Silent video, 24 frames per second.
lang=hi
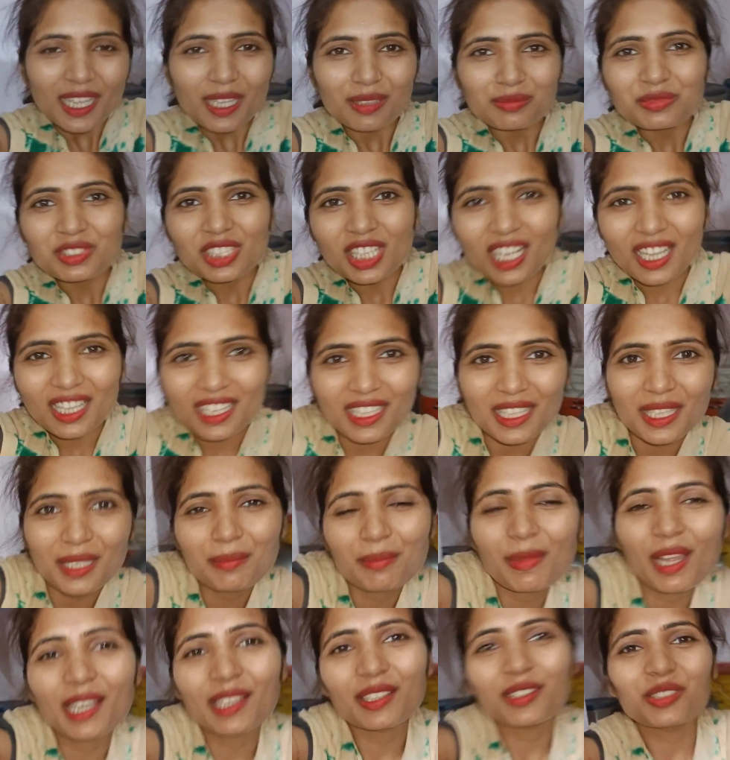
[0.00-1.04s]
हम जा रहे हैं
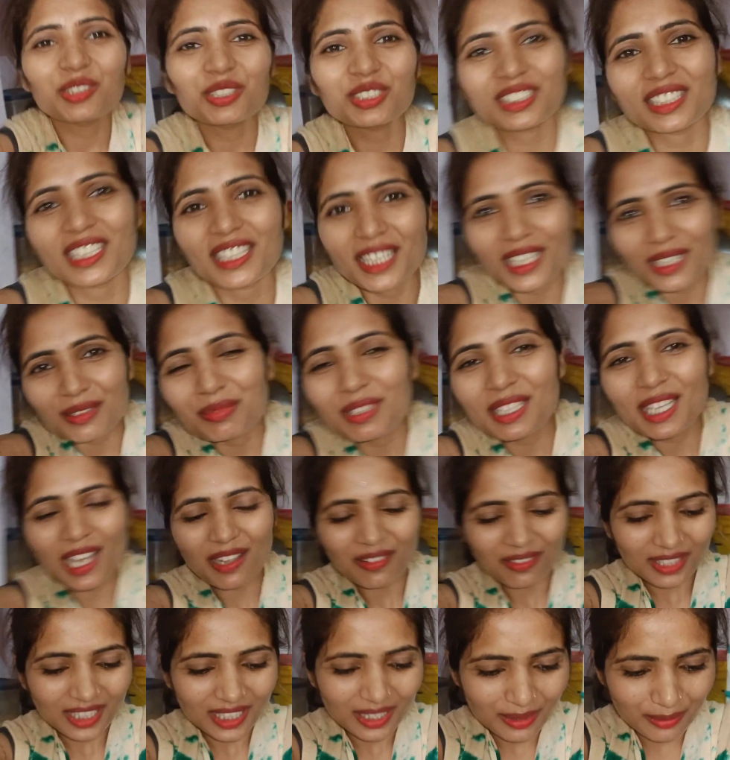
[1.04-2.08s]
मैंगो सेक
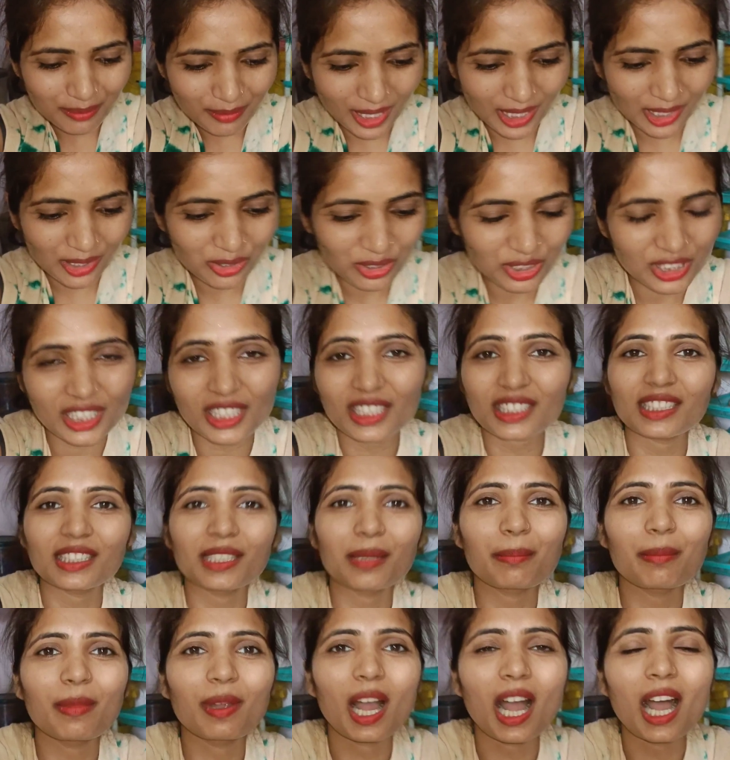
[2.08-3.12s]
बनावे मैंगो सेक
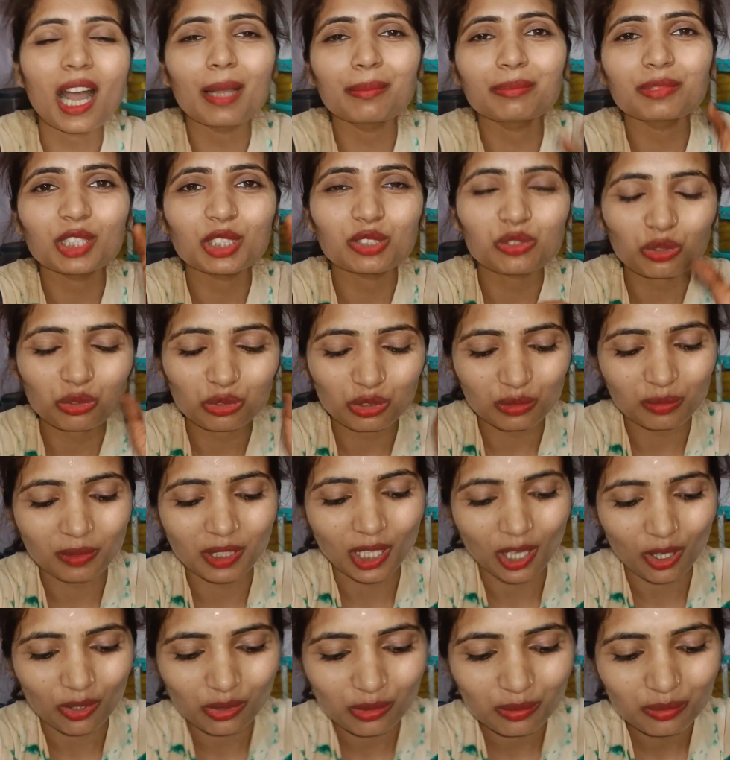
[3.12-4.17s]
नहीं हम आम के जूस
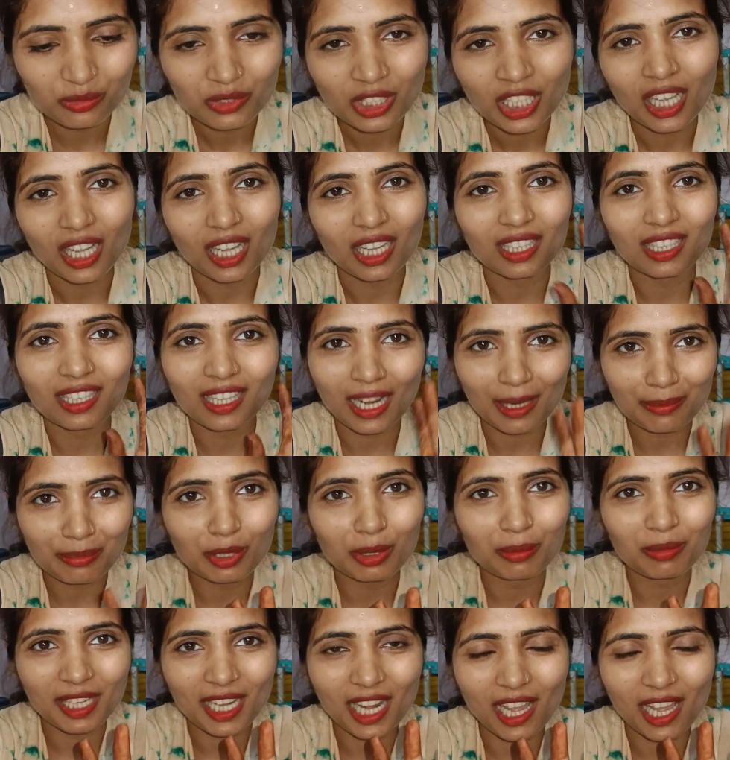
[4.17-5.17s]
बनाओ अगर आपको